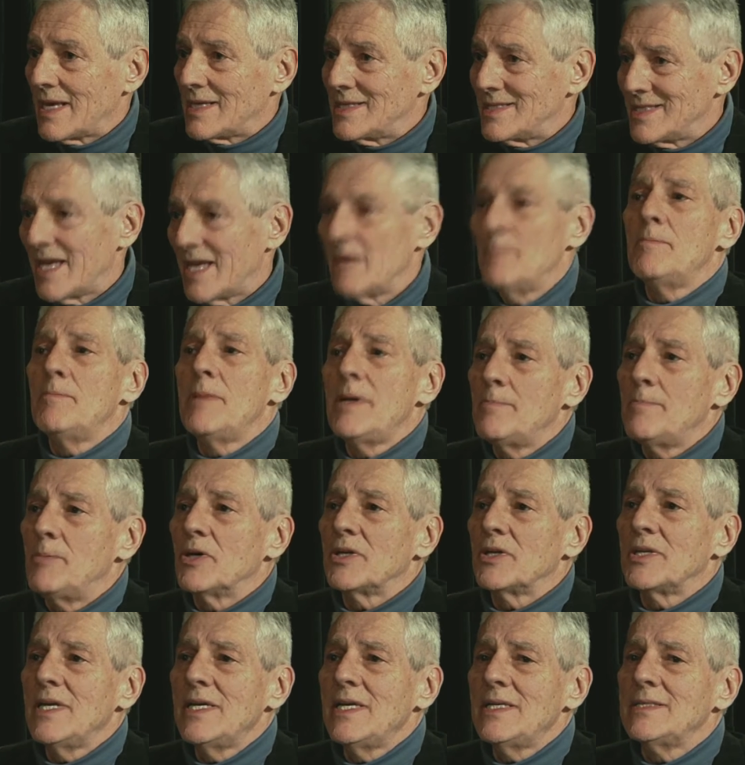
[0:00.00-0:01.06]
extrêmement
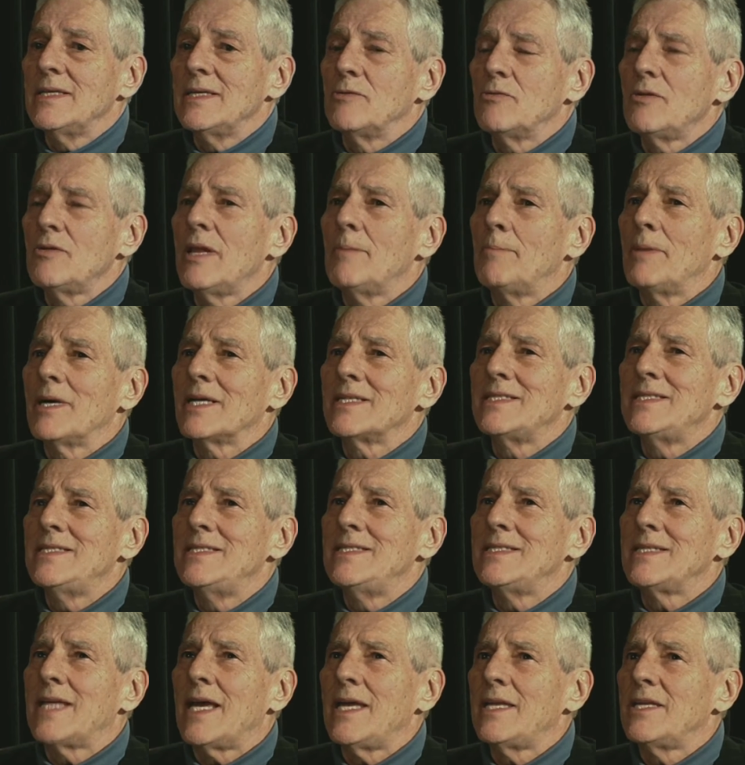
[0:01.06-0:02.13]
important, c'est toute la partie
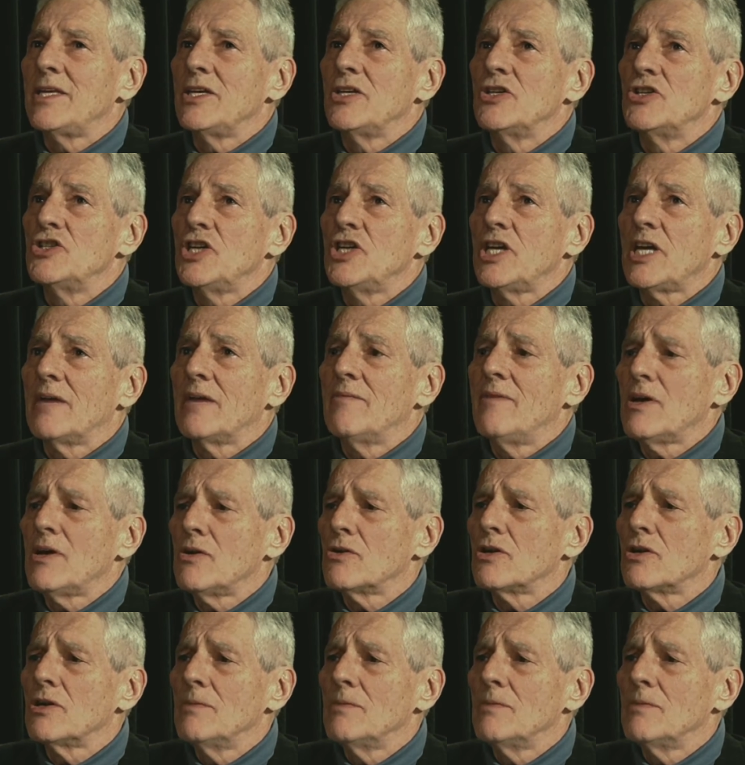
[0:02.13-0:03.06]
stratégique. Avant qu'on